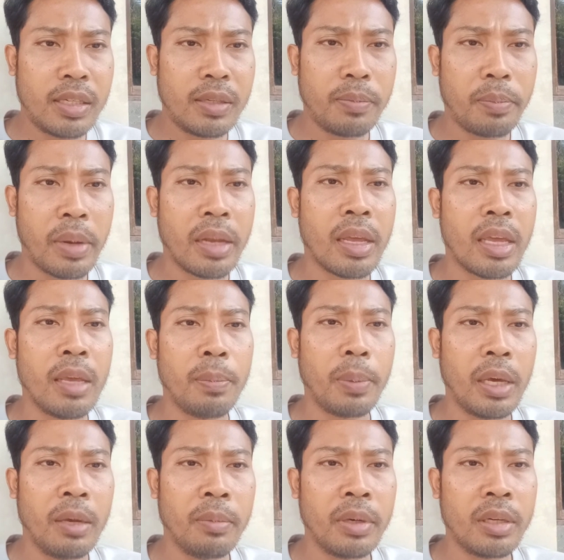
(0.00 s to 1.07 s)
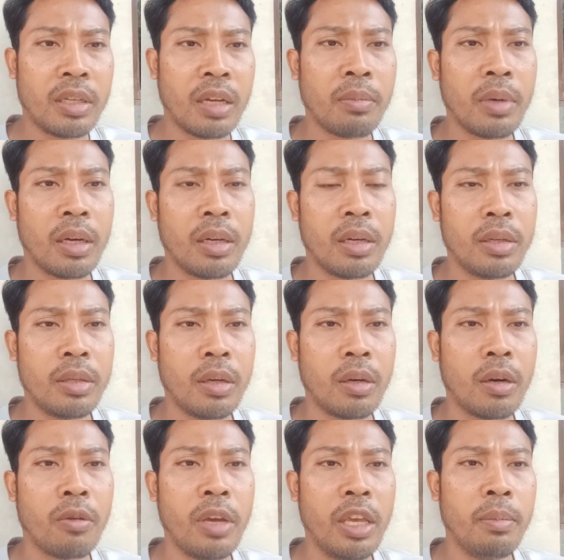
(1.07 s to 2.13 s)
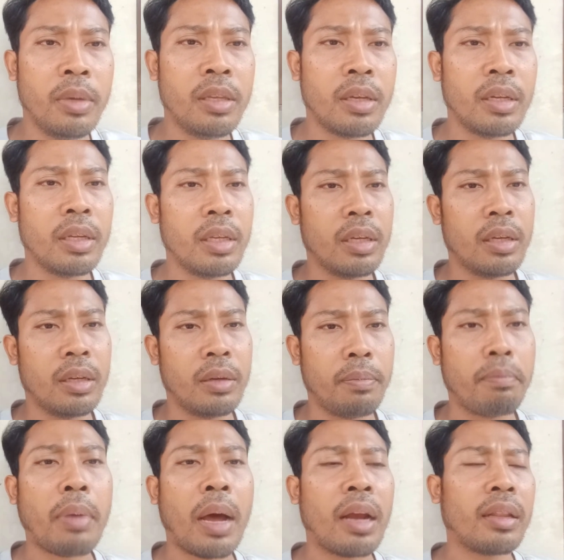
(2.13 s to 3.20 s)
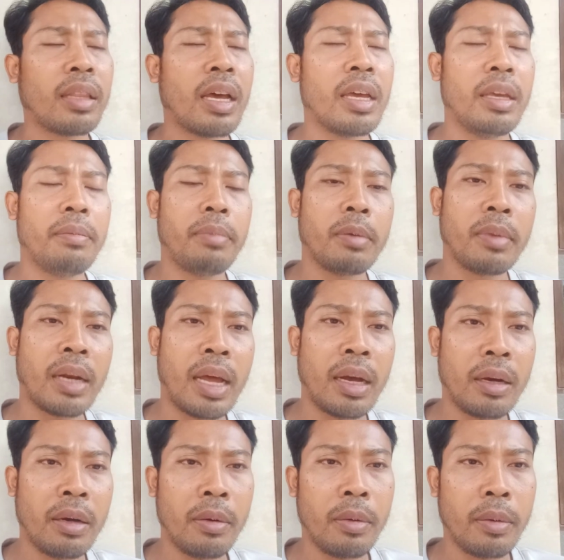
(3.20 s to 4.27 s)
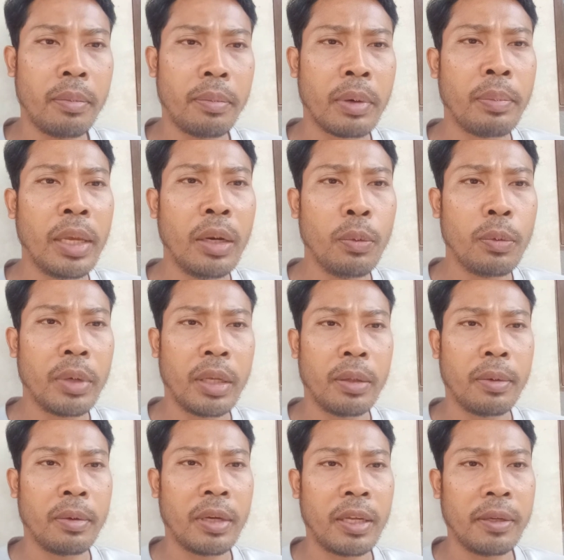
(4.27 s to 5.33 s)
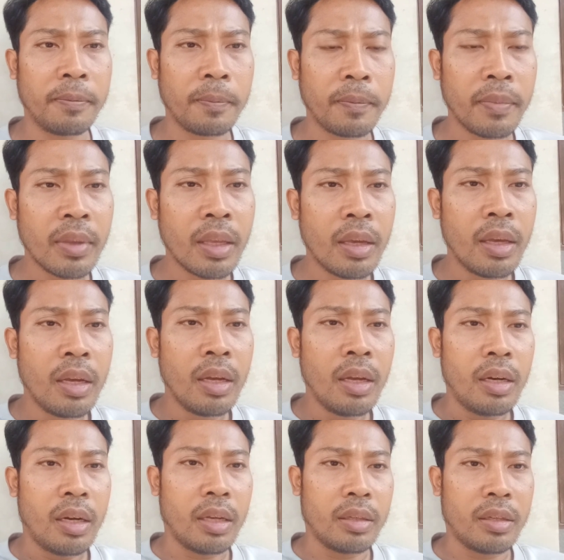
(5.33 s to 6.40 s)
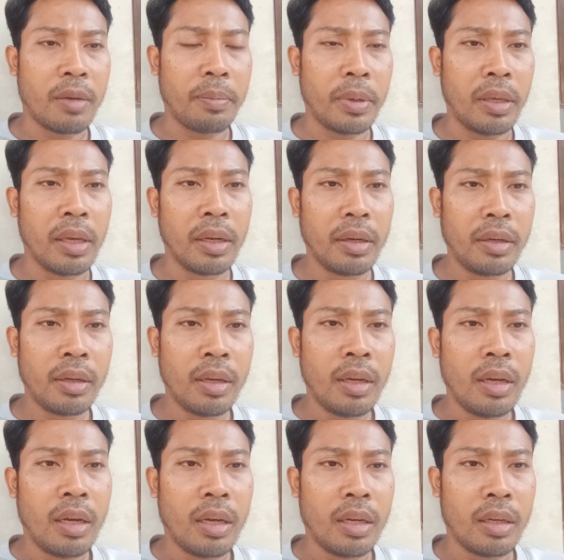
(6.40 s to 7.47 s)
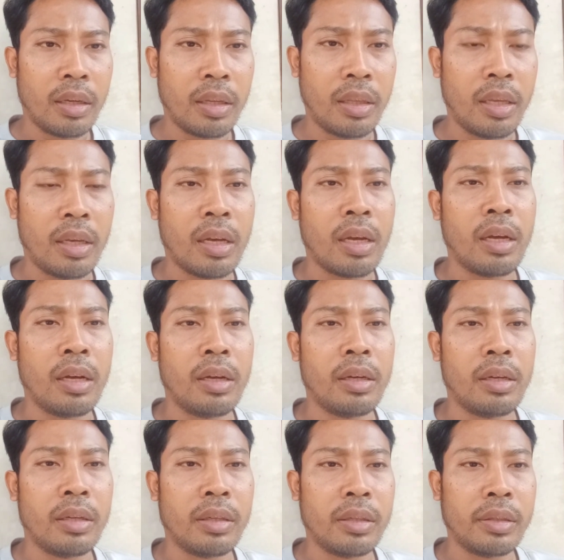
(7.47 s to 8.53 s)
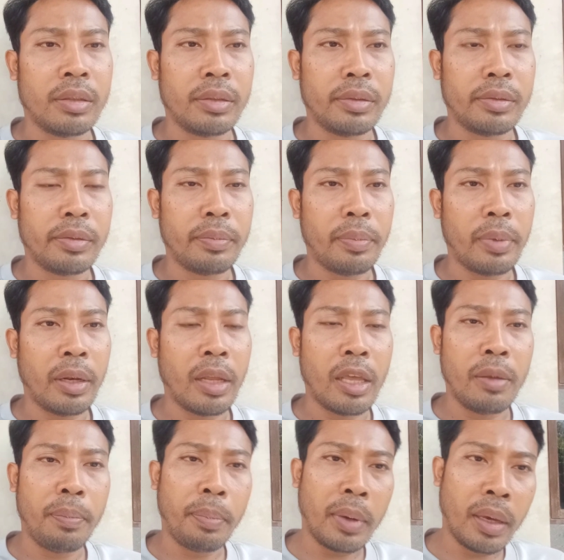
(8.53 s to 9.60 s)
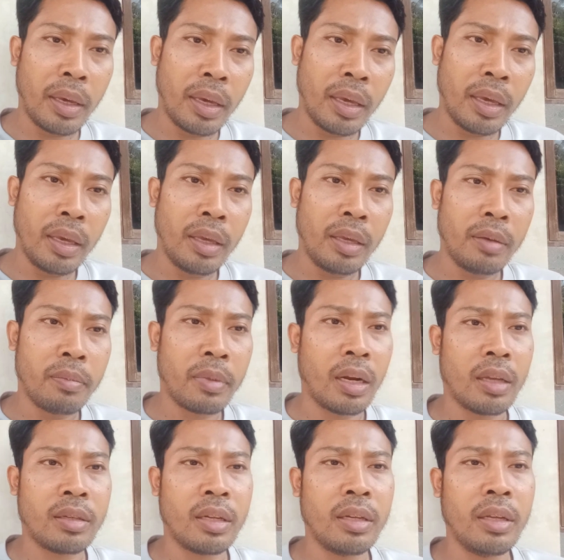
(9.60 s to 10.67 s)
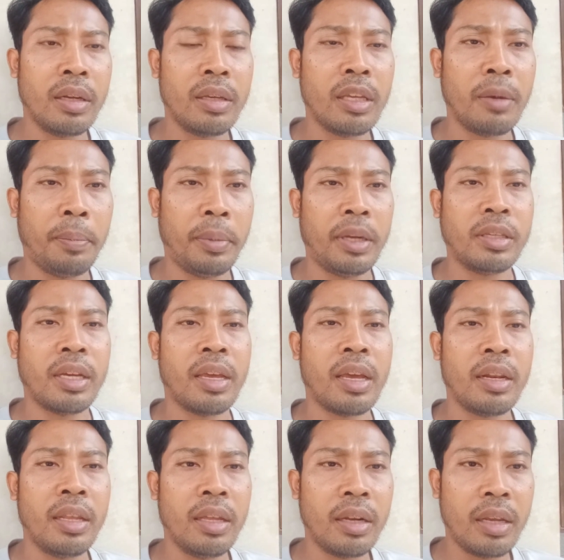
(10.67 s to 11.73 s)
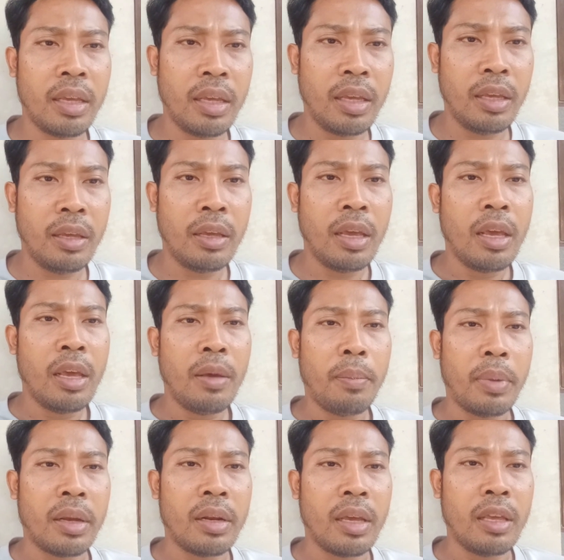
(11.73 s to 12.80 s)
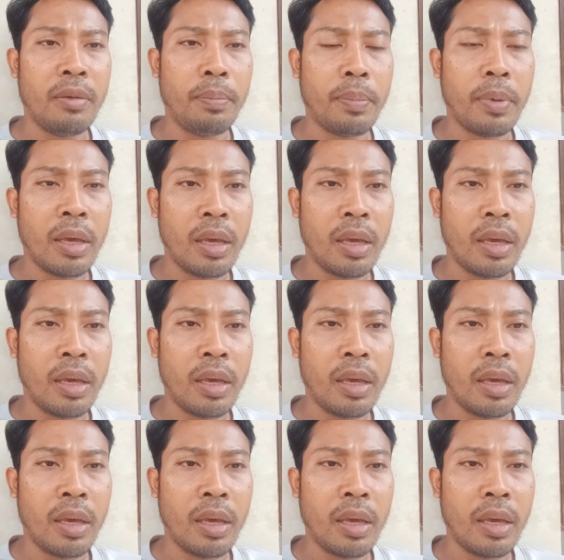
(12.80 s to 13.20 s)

PDIP bersama uh, Jokowi menjadi uh, partai pemenang pemilu gitu kan. Nah, saya pikir uh, ketika uh, PDIP merasa dirinya percaya diri, PDIP